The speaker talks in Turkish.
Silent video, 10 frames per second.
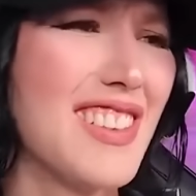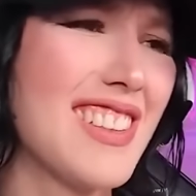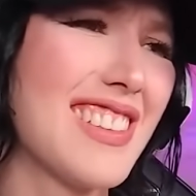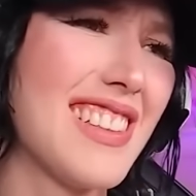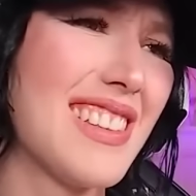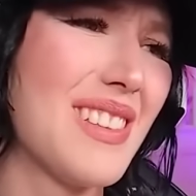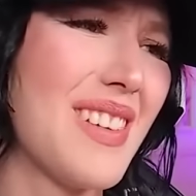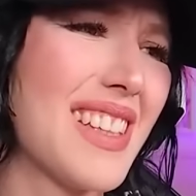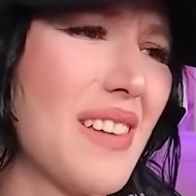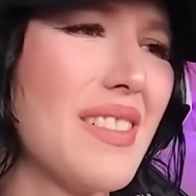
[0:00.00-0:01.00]
Çok
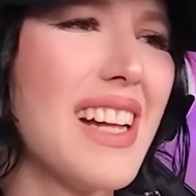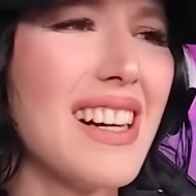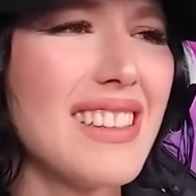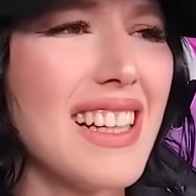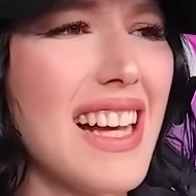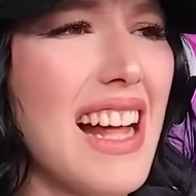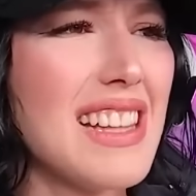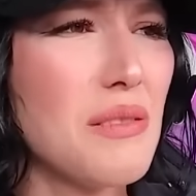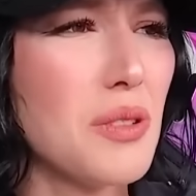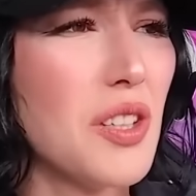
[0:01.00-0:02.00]
kötü ve kimin aklına
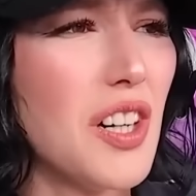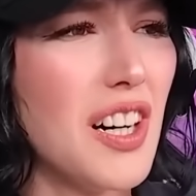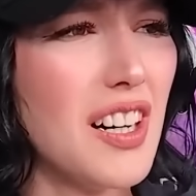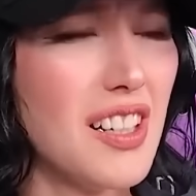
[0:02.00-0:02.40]
geldi bu?